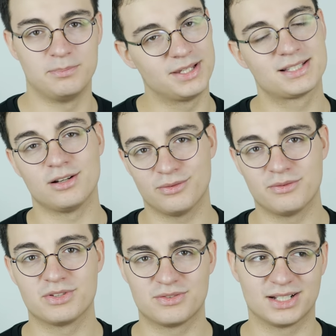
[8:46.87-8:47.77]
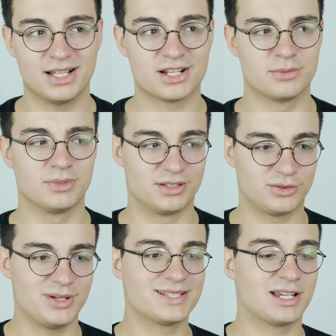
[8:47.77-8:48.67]
pikselowym wyświetlaczem i
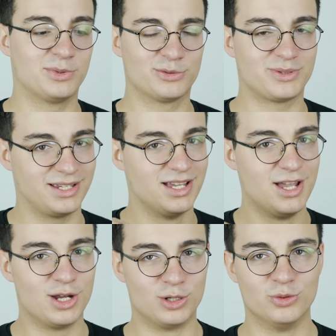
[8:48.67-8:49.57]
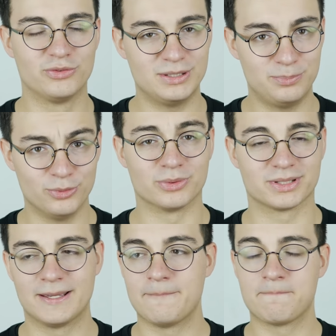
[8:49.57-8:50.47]
to jest jakby tutaj główny punkt.